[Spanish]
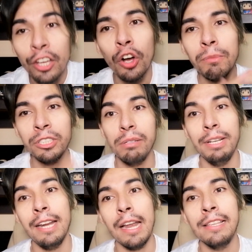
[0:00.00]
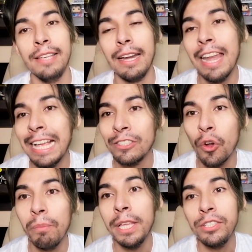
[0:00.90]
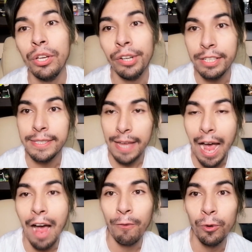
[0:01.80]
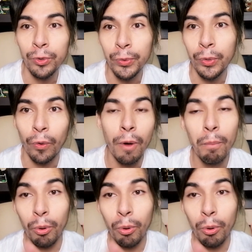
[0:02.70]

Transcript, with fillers: y cómo se van a realizar las convenciones a futuro.